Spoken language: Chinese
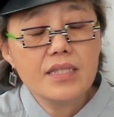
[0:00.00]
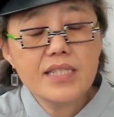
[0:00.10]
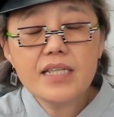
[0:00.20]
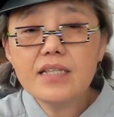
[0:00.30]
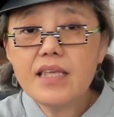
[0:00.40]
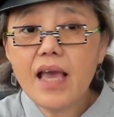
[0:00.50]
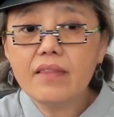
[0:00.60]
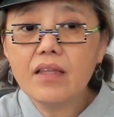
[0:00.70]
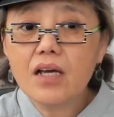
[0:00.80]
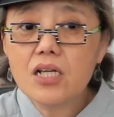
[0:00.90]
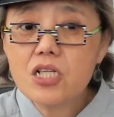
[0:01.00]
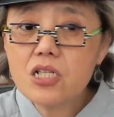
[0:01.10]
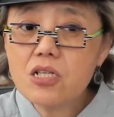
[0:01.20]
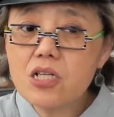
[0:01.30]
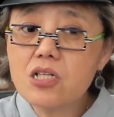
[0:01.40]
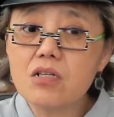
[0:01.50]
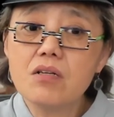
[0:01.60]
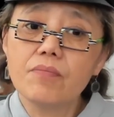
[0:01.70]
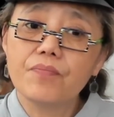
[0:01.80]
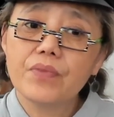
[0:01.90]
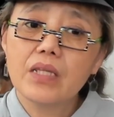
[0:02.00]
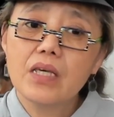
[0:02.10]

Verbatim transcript: 经验的事实，